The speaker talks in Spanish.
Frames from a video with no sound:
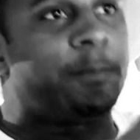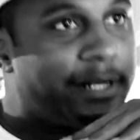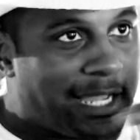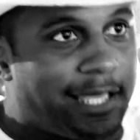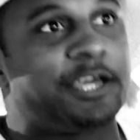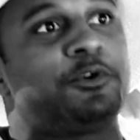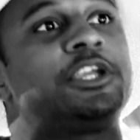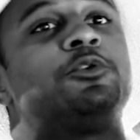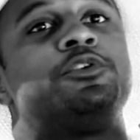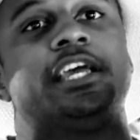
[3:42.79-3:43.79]
o mercadeo
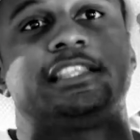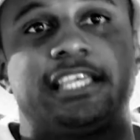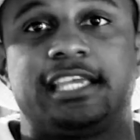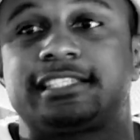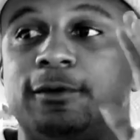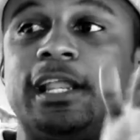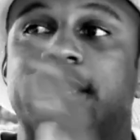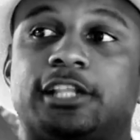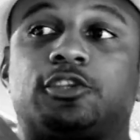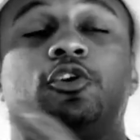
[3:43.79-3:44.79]
incluyente y es
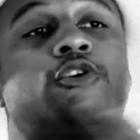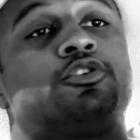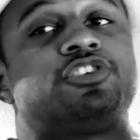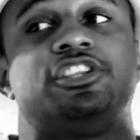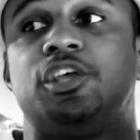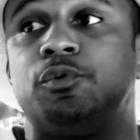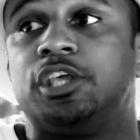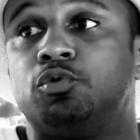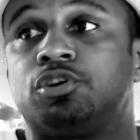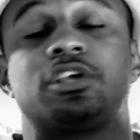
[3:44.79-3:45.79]
hablarle a todos los
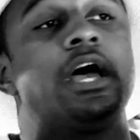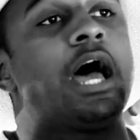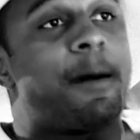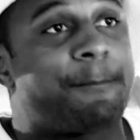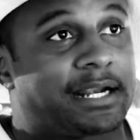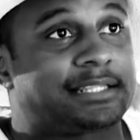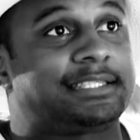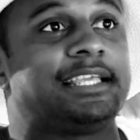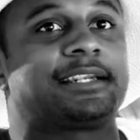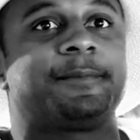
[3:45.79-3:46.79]
individuos a
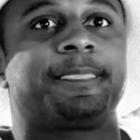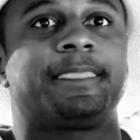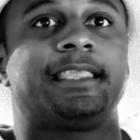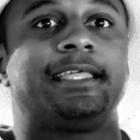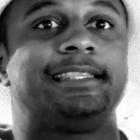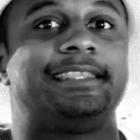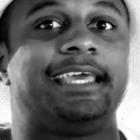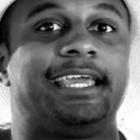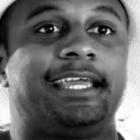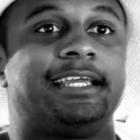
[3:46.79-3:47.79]
partir
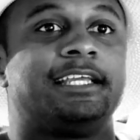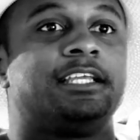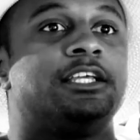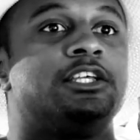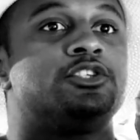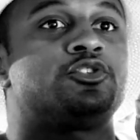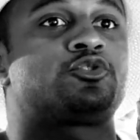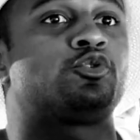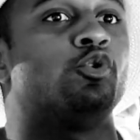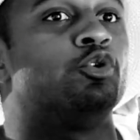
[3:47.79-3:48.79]
de
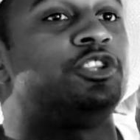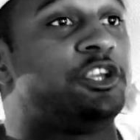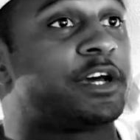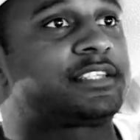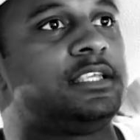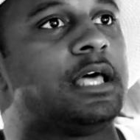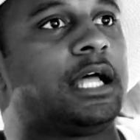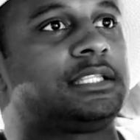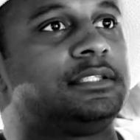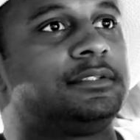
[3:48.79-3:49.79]
su
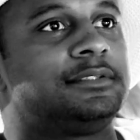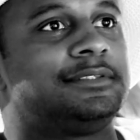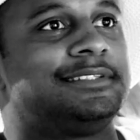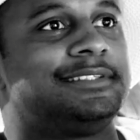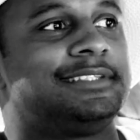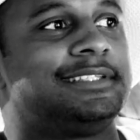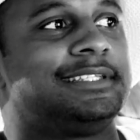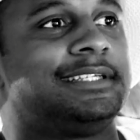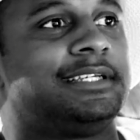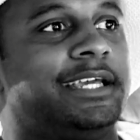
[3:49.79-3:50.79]
diversidad,
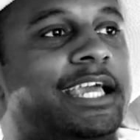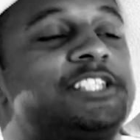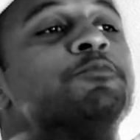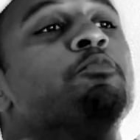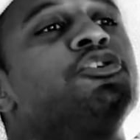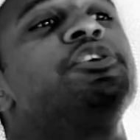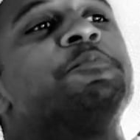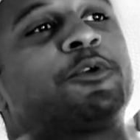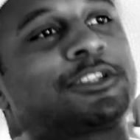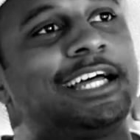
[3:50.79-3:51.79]
es muy
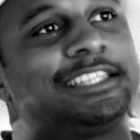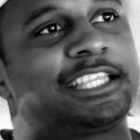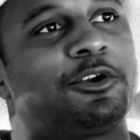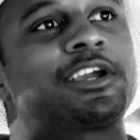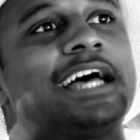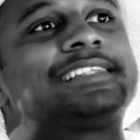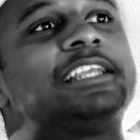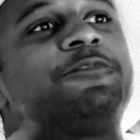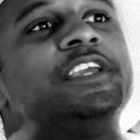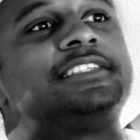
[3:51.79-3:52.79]
importante lo que
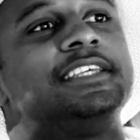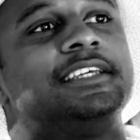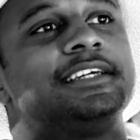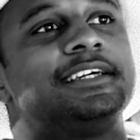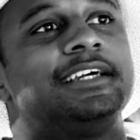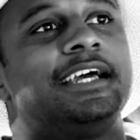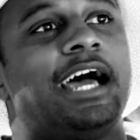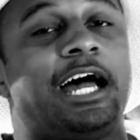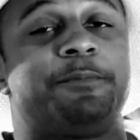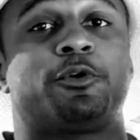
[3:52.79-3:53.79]
hace el Fixi
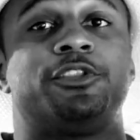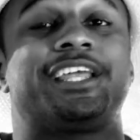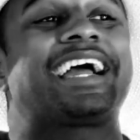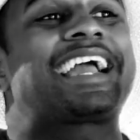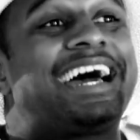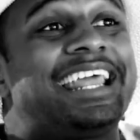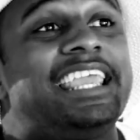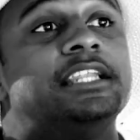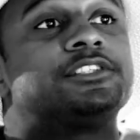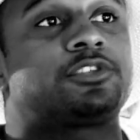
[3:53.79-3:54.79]
al poner a
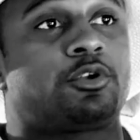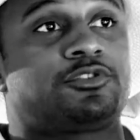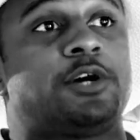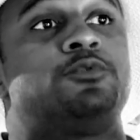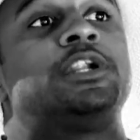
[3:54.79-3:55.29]
Karen Inestrosa,